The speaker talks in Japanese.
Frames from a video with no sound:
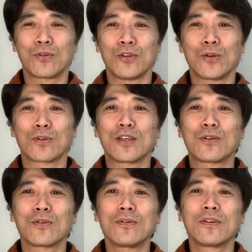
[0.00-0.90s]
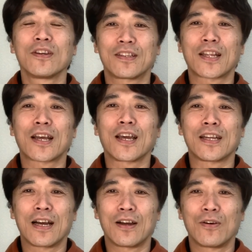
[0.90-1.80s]
いろんな人の戦
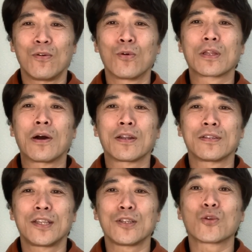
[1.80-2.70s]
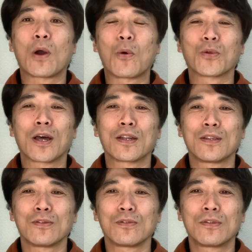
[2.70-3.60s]
いが行われ戦争が行われ
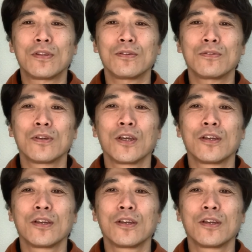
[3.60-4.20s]
てるっていう